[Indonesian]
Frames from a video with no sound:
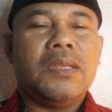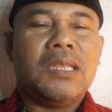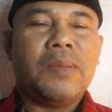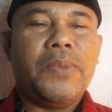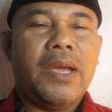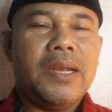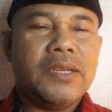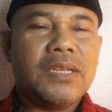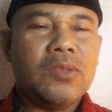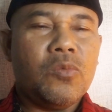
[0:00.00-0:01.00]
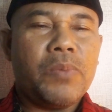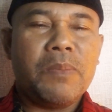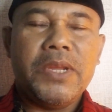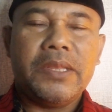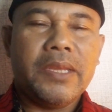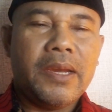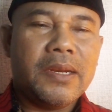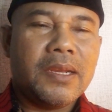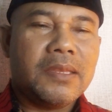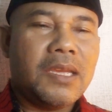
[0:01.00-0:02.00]
Tetapi ada satu
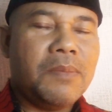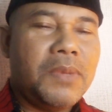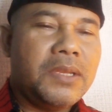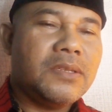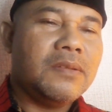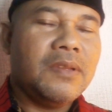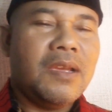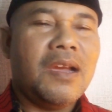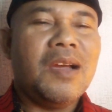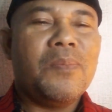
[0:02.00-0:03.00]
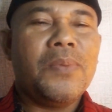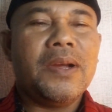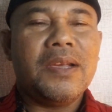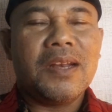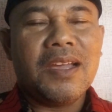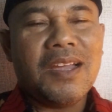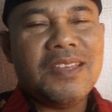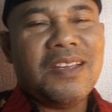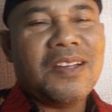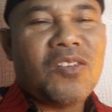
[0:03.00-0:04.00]
permintaan kata iblis. Apa gerangan
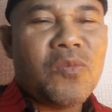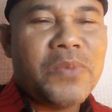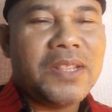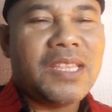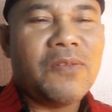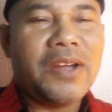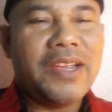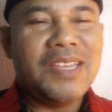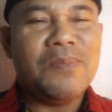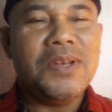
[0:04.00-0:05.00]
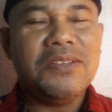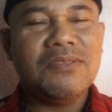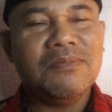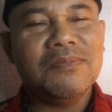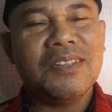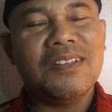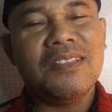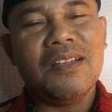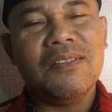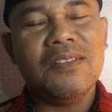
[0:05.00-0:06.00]
yang engkau pinta wahai iblis?
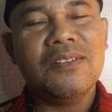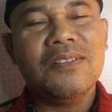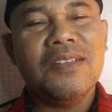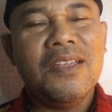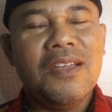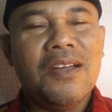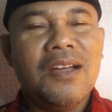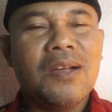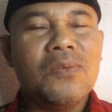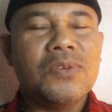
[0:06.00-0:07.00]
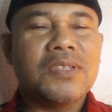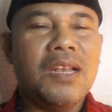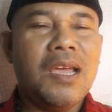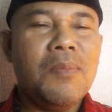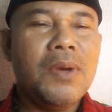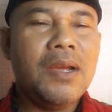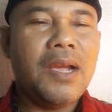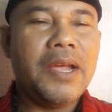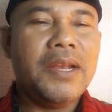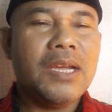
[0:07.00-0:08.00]
Kata Allah. Aku selama
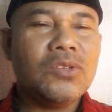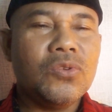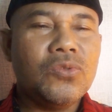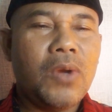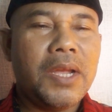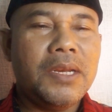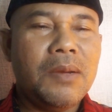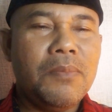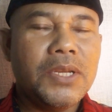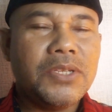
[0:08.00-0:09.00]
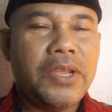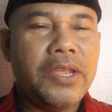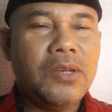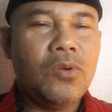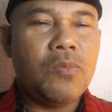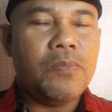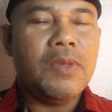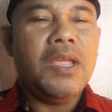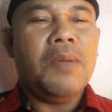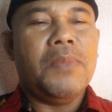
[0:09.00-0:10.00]
anak cucu Adam masih hidup,
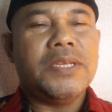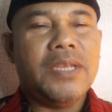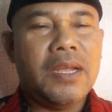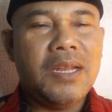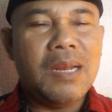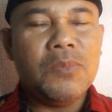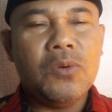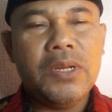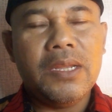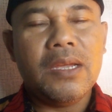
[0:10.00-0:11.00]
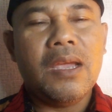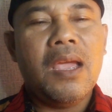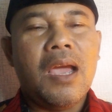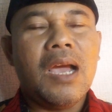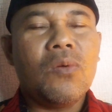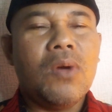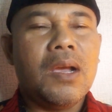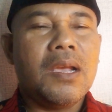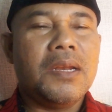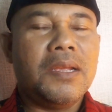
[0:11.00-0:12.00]
masih ada dalam dunia, aku
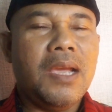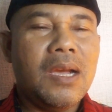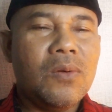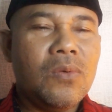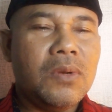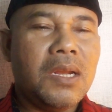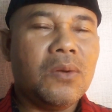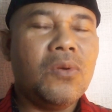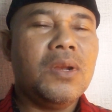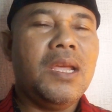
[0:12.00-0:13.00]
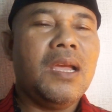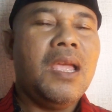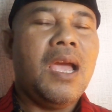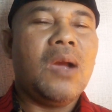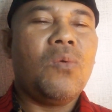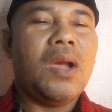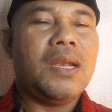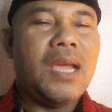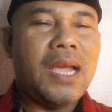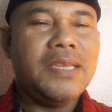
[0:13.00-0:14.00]
akan ganggu dan goda. Aku
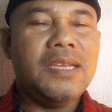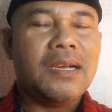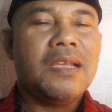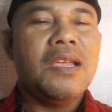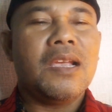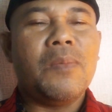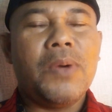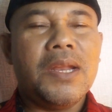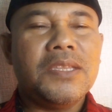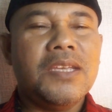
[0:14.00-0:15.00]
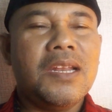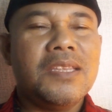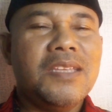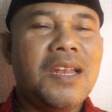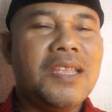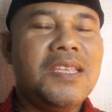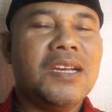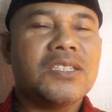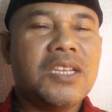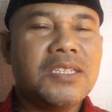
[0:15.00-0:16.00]
akan ajak kepada jalan-jalan yang
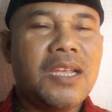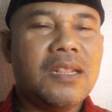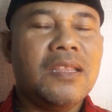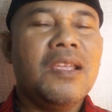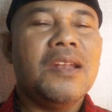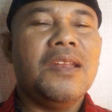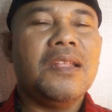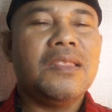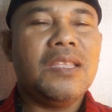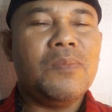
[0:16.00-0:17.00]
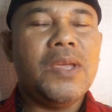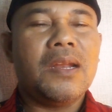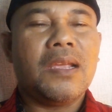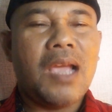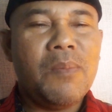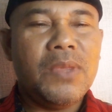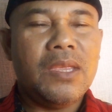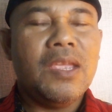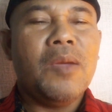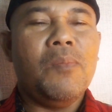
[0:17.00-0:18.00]
sesat. Nanti biar
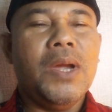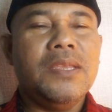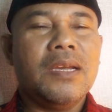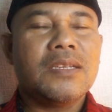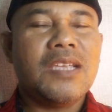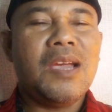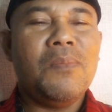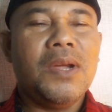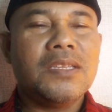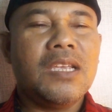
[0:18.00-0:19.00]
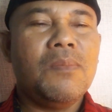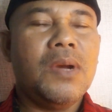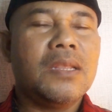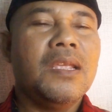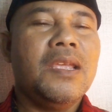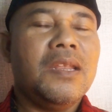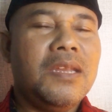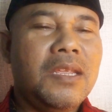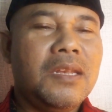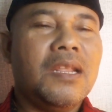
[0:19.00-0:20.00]
kami banyak sahabat-sahabat
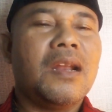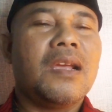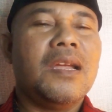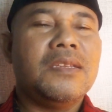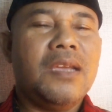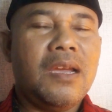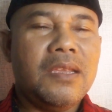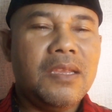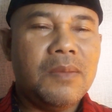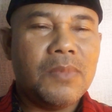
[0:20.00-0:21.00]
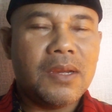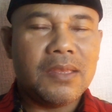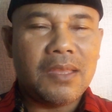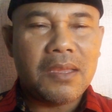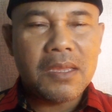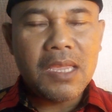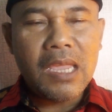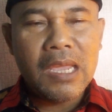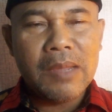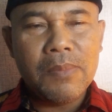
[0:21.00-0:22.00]
di neraka jahim, kata
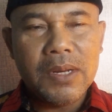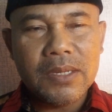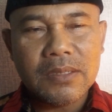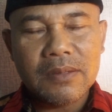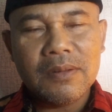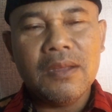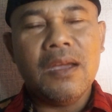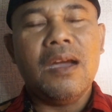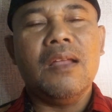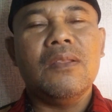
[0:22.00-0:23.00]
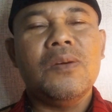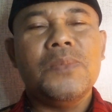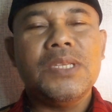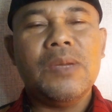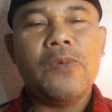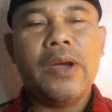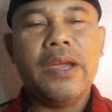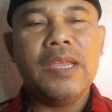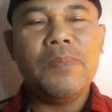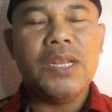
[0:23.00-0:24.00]
iblis. Allah menjawab,
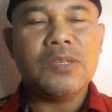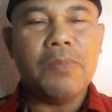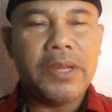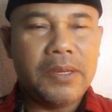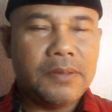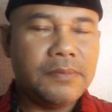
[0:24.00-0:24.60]
wahai iblis baik.